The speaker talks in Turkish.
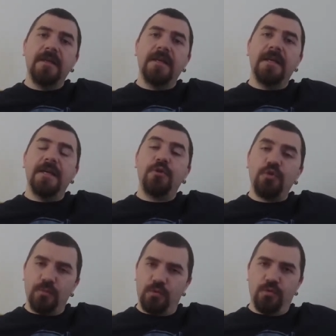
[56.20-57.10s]
e,
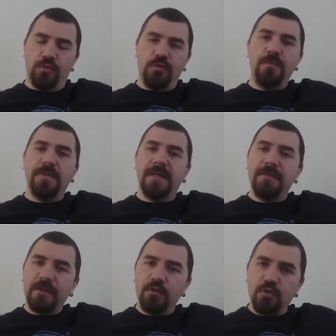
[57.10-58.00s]
hüküm sürdü,
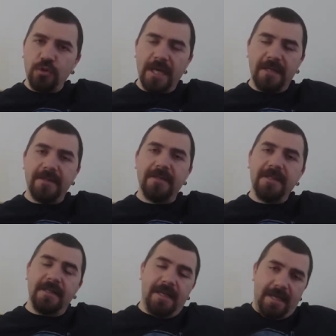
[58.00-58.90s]
bilimin gücünü
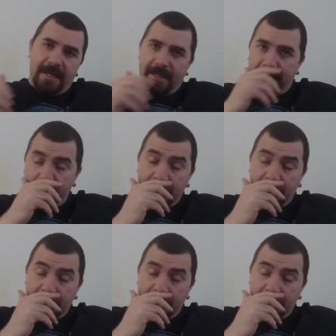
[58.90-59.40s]
kendini, e,